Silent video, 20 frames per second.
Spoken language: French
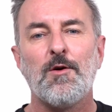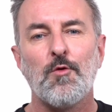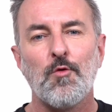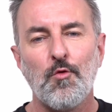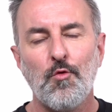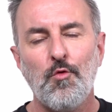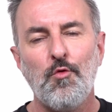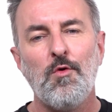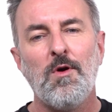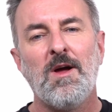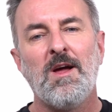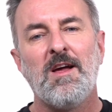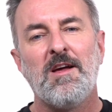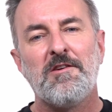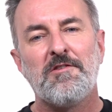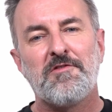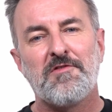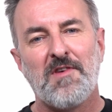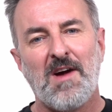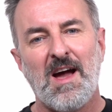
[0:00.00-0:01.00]
où
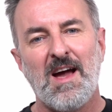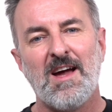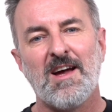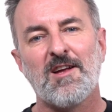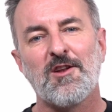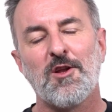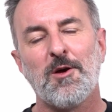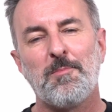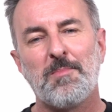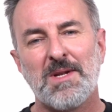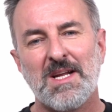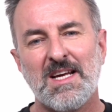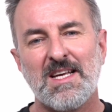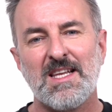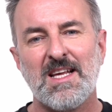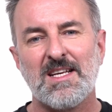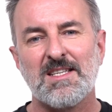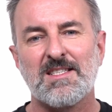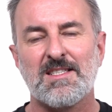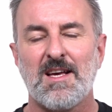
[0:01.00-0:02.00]
faire le plein
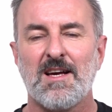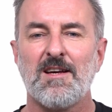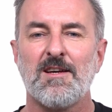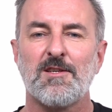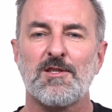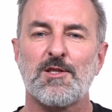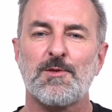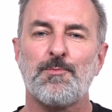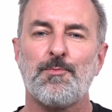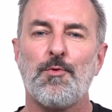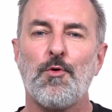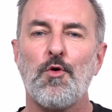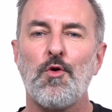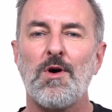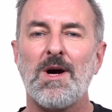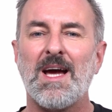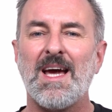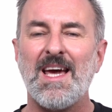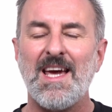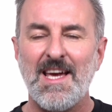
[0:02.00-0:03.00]
d'essence
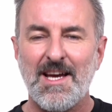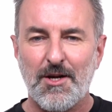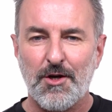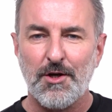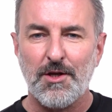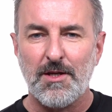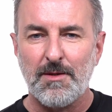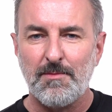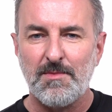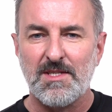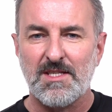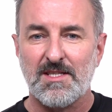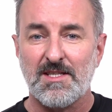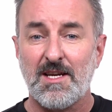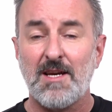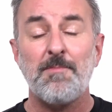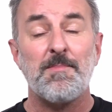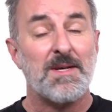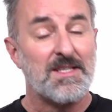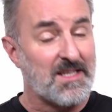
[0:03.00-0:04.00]
pour
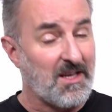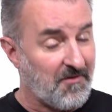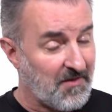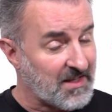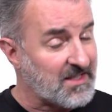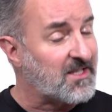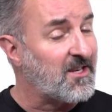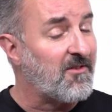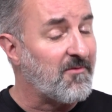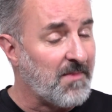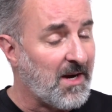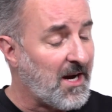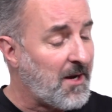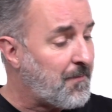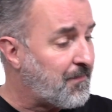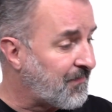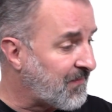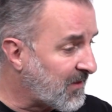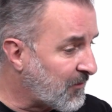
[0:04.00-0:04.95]
économiser parce qu'effectivement,